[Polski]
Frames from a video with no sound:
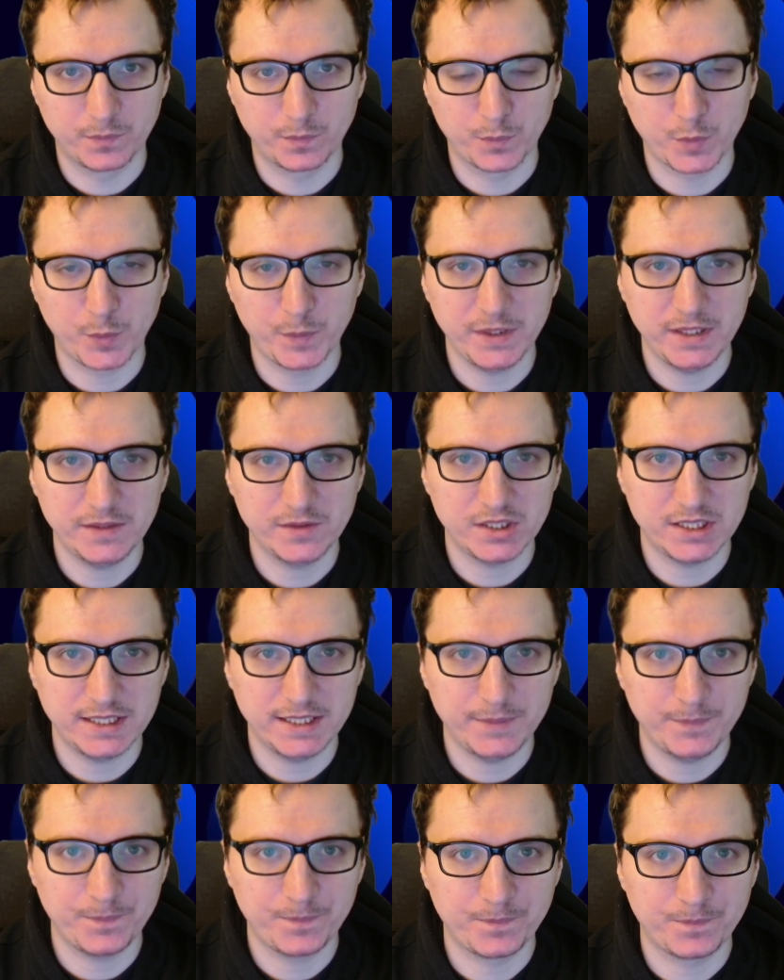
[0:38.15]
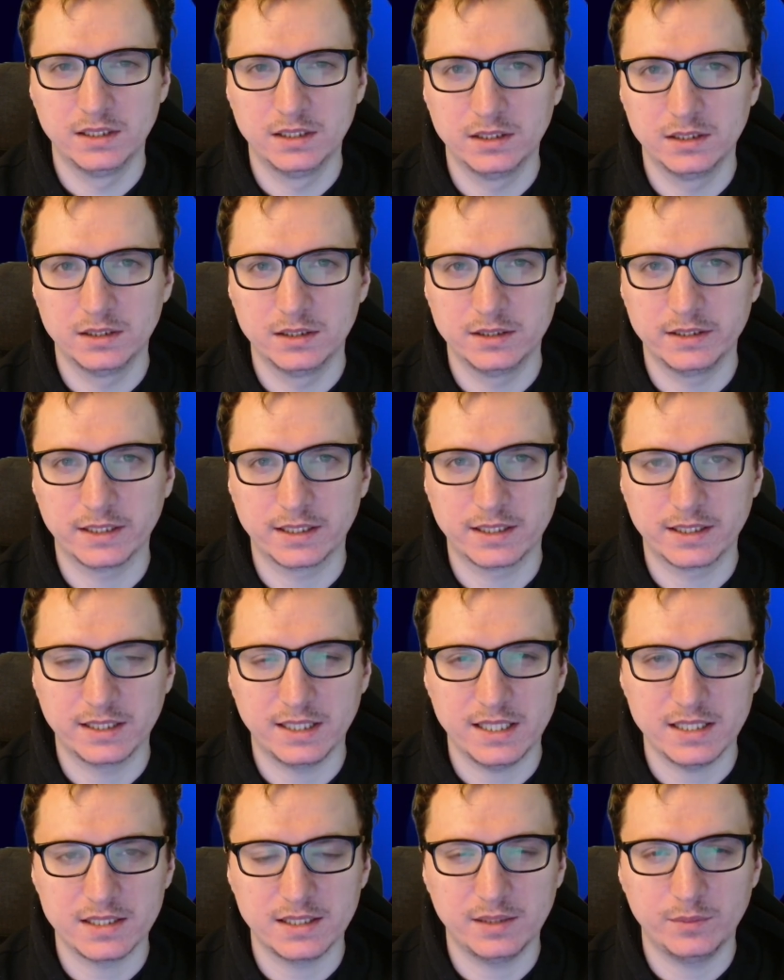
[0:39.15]
Po pierwsze, jak
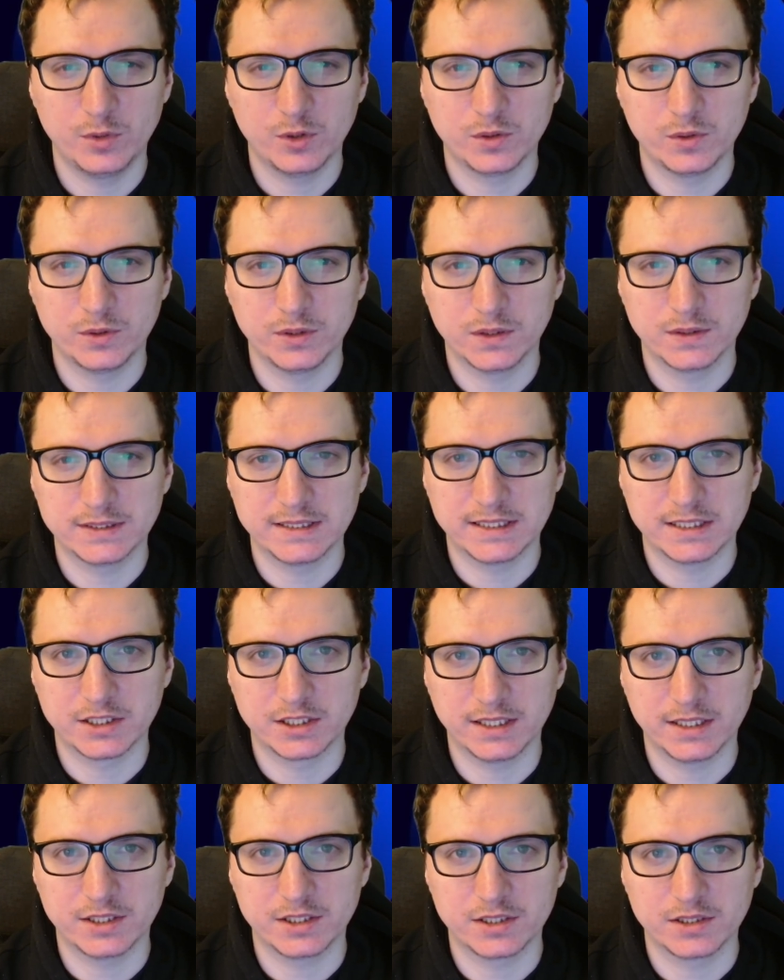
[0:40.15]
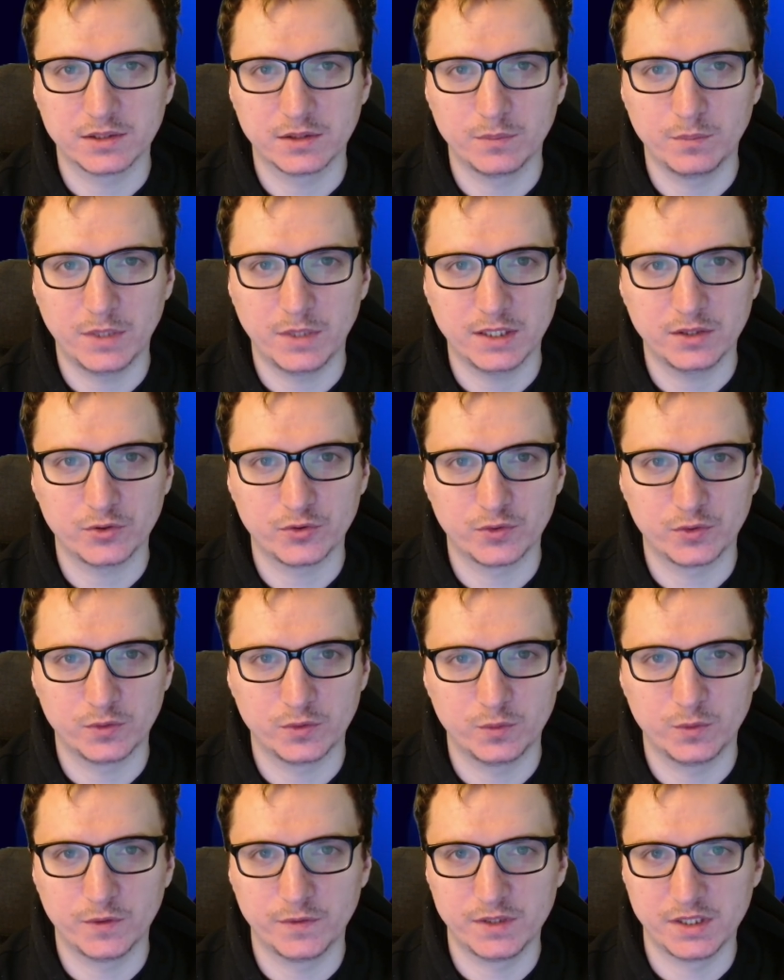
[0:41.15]
każda blokująca rzecz, ma to
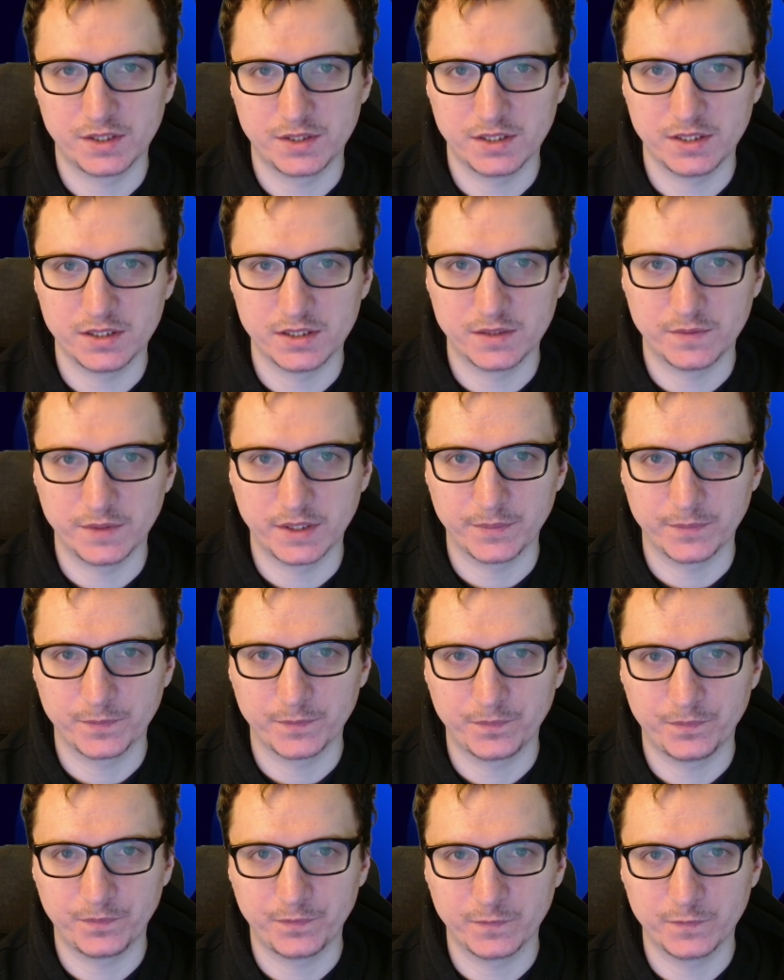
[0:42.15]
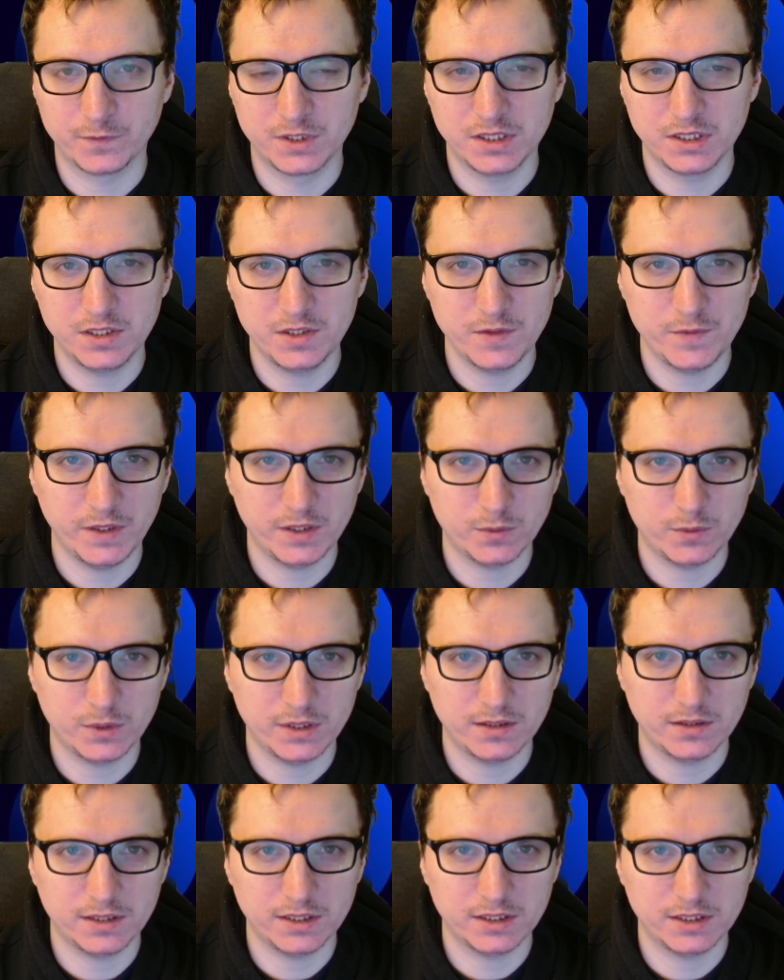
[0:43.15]
źródło w dzieciństwie. W dzieciństwie,
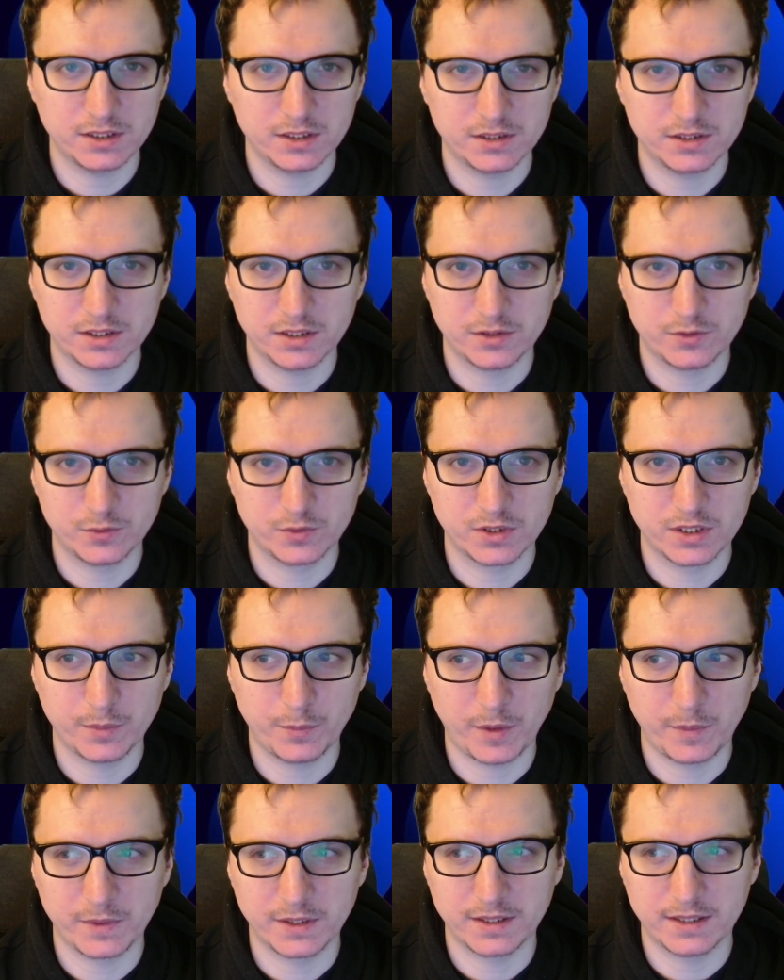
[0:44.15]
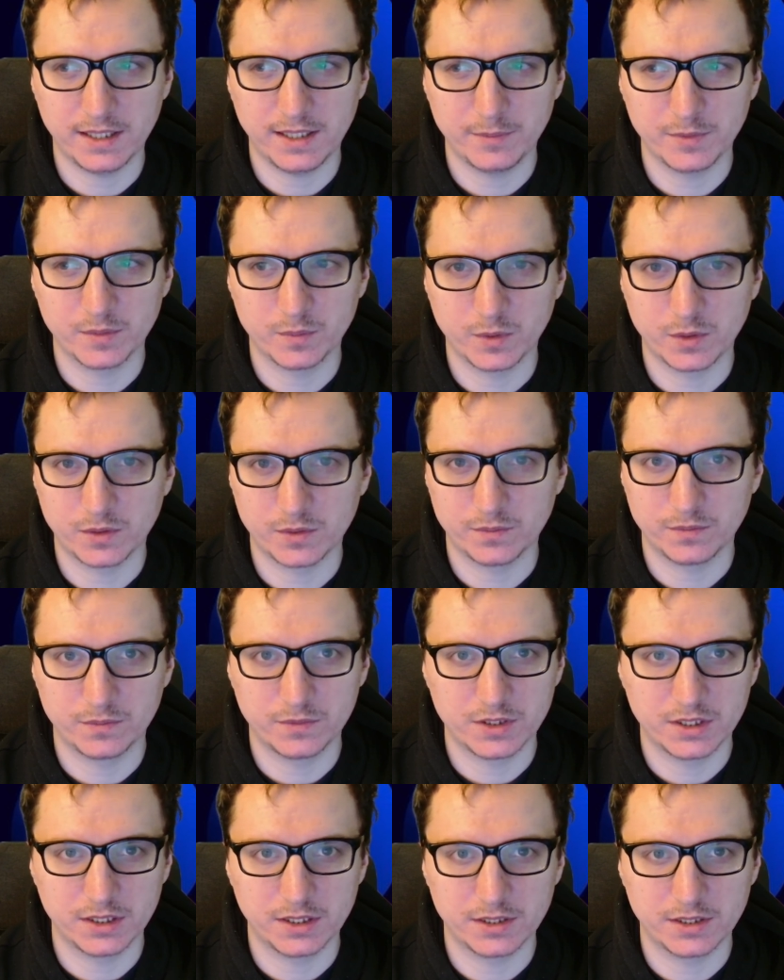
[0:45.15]
którego najczęściej już nie pamiętamy, bo
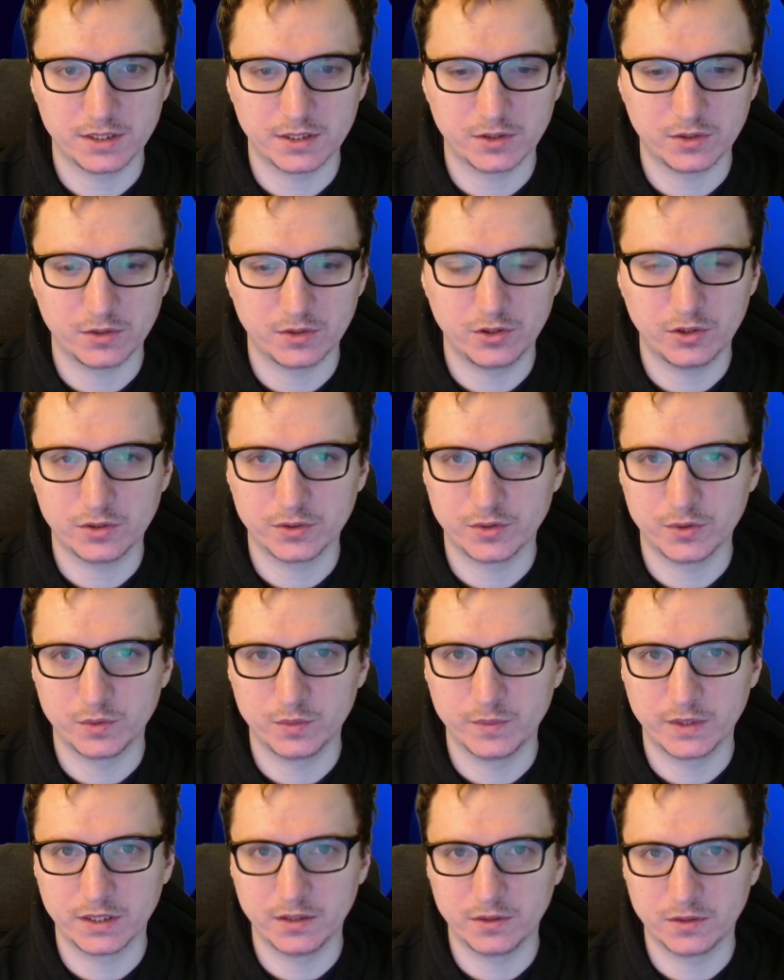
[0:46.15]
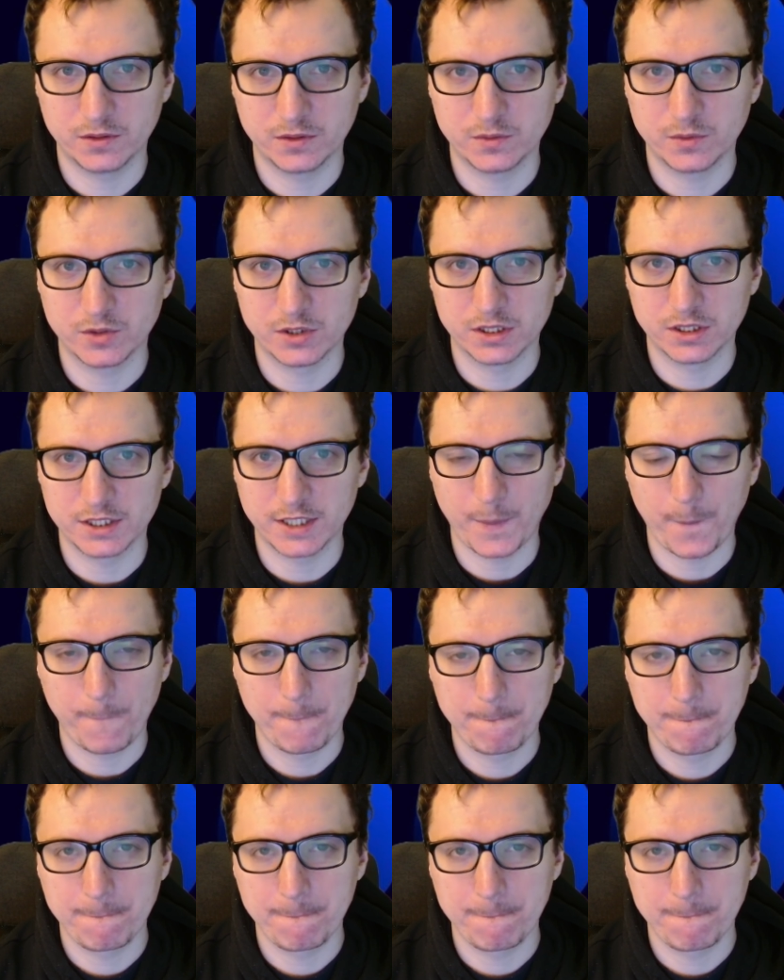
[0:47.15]
dzieje się to do siódmego roku życia.